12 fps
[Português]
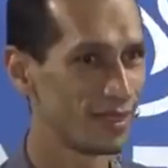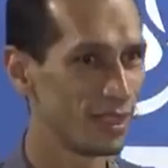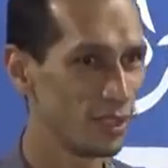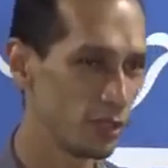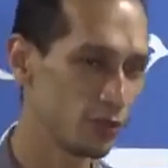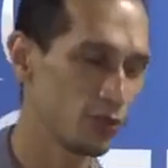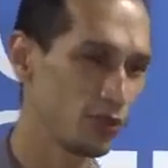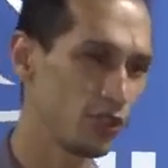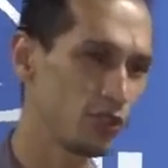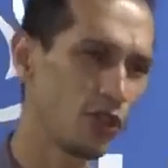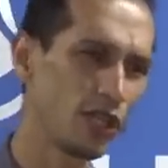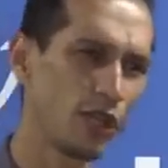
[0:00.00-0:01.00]
E Jesus
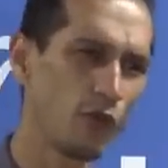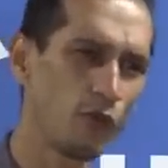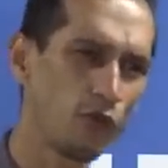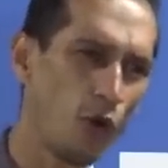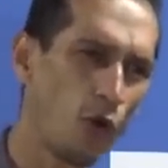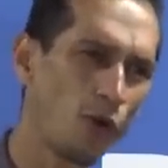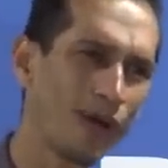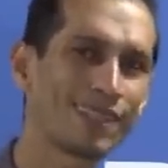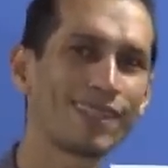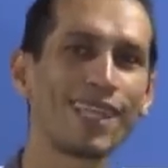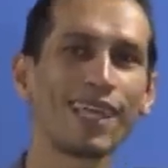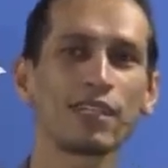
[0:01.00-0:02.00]
diz: Olha, eu vou
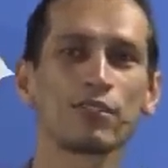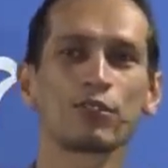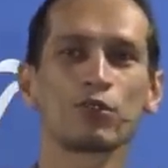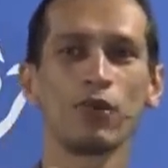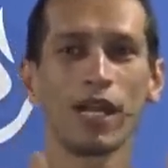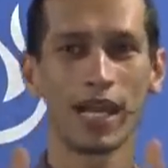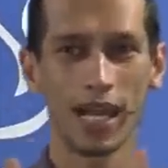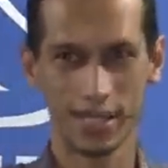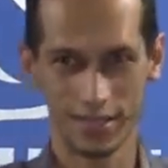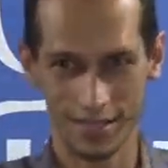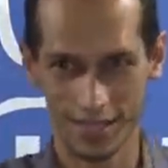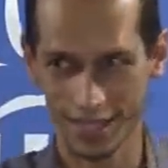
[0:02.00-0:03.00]
até a sua
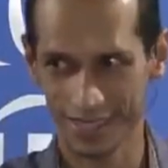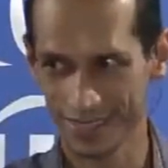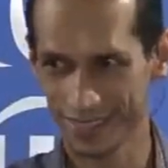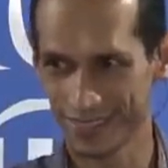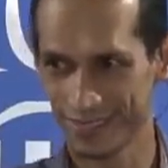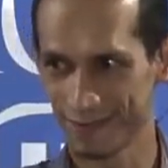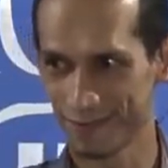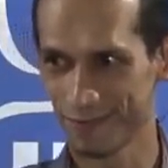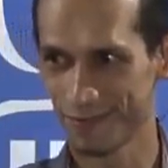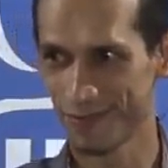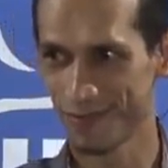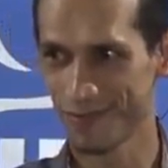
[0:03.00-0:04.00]
casa.
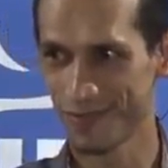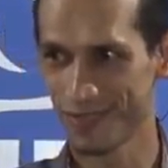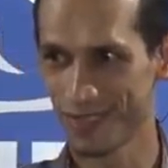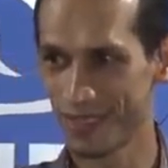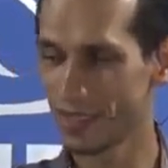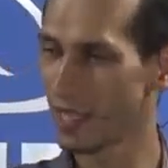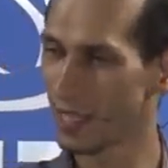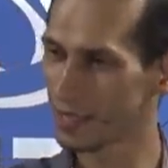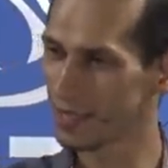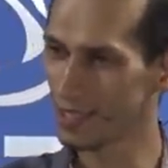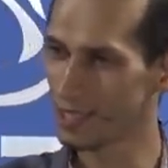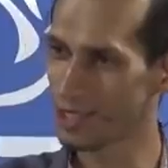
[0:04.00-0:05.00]

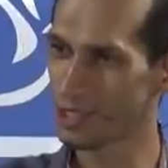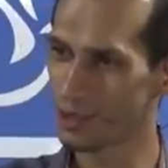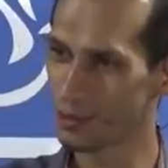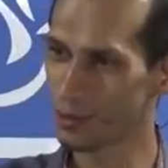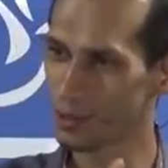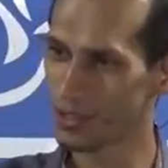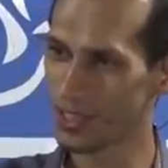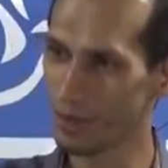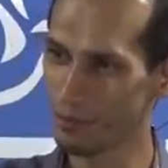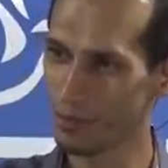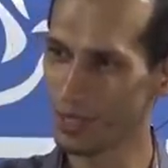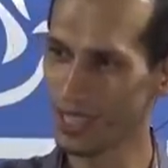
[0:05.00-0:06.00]
Interessante é que Jesus
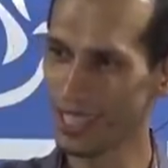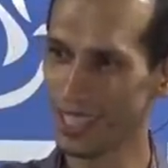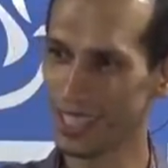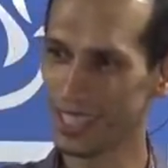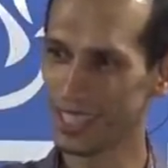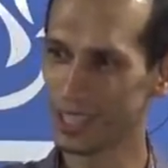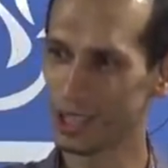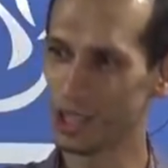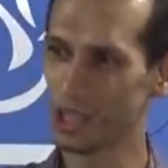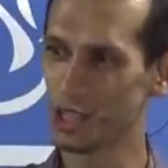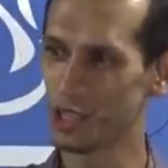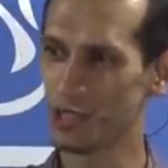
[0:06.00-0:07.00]
sempre
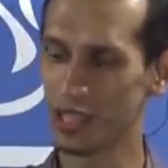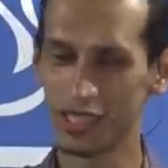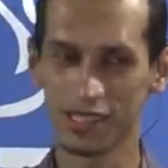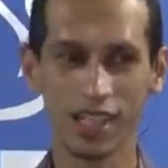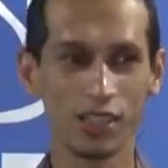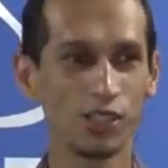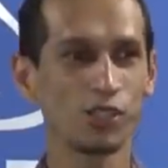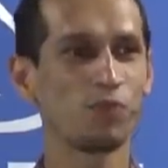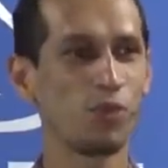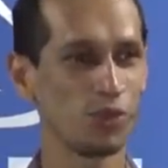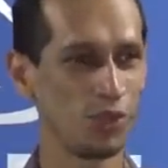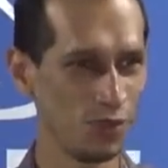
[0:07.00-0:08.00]
diz, está
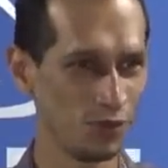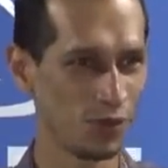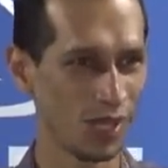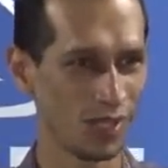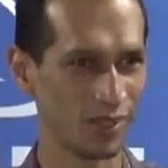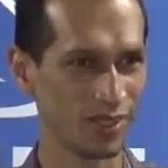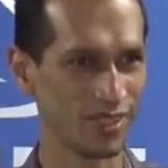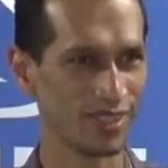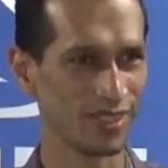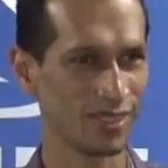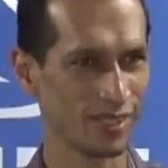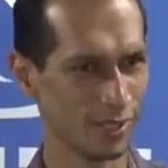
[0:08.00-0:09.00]
disponível a nós.
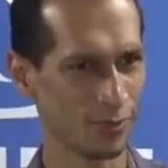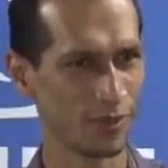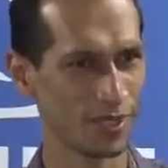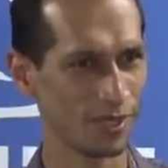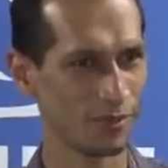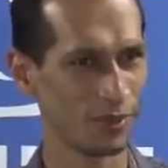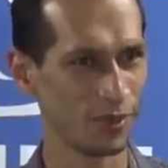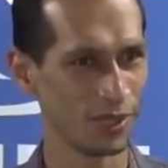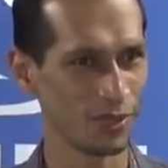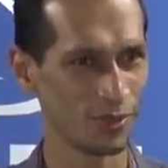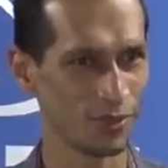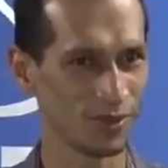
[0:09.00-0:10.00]
Você já percebeu
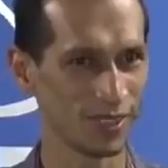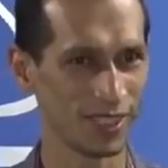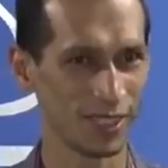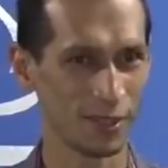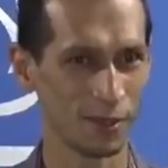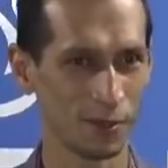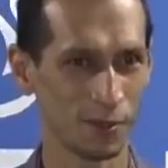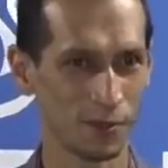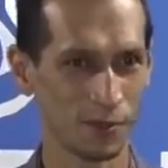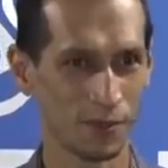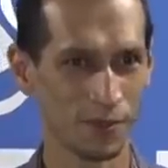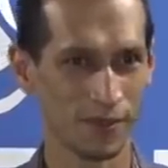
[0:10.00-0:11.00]
isso?
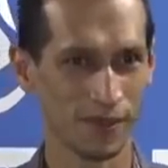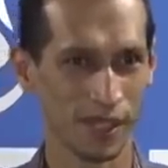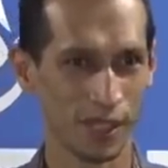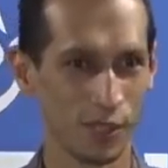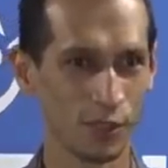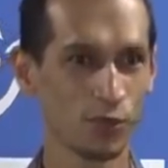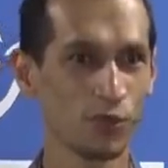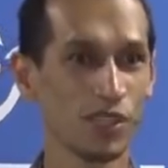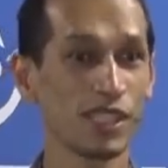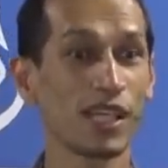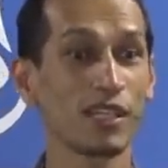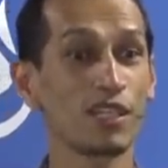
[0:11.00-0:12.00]
Jesus
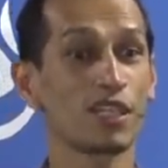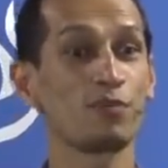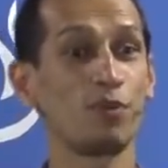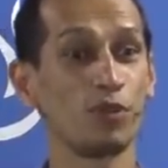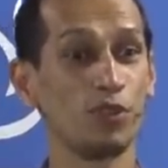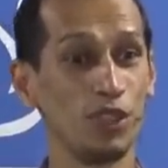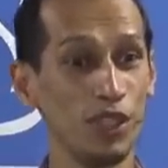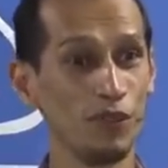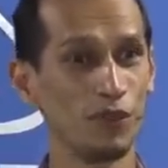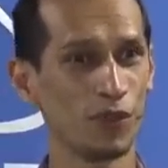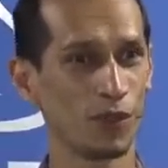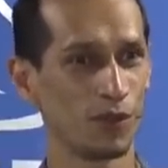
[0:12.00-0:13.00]
está
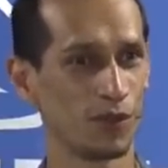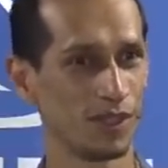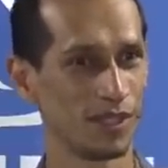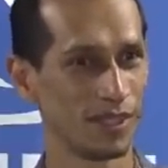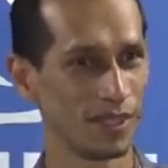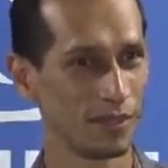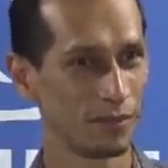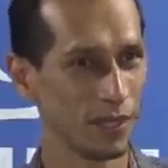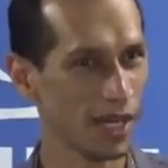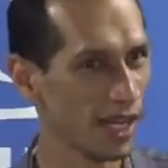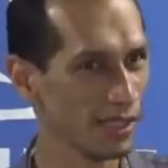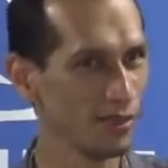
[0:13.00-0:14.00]
disponível
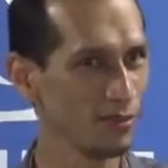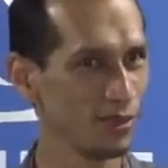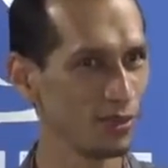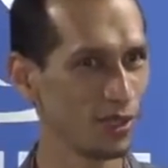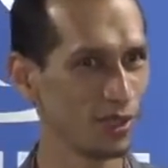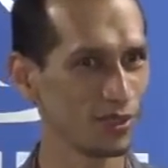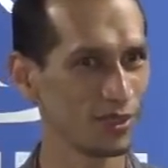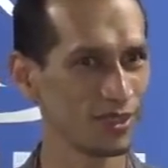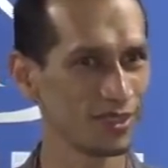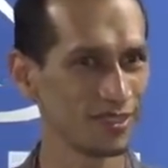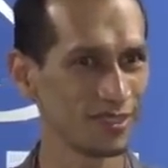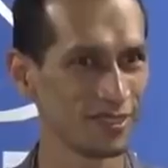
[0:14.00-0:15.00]
para cada um de nós.